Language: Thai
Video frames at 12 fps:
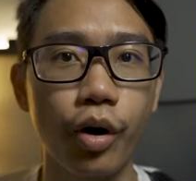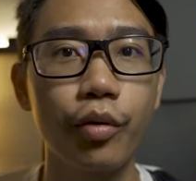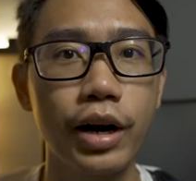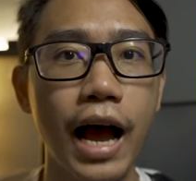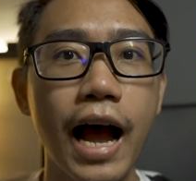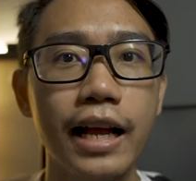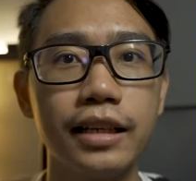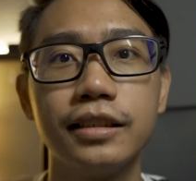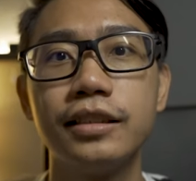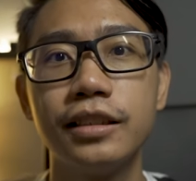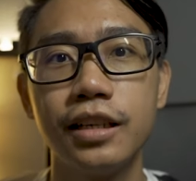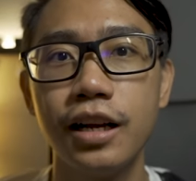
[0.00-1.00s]
ทเวลได้
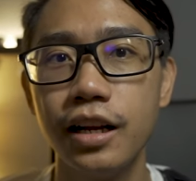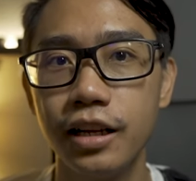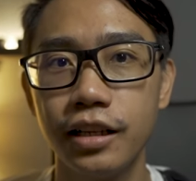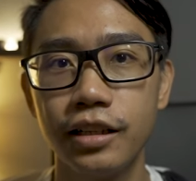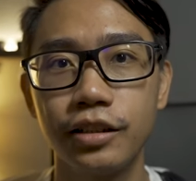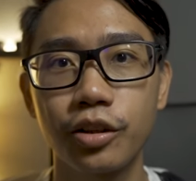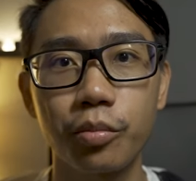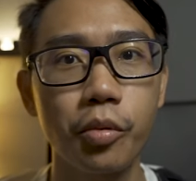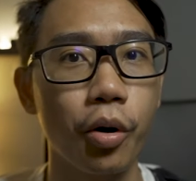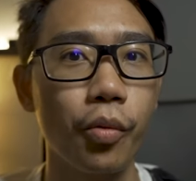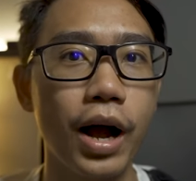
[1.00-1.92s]
ต้องบอก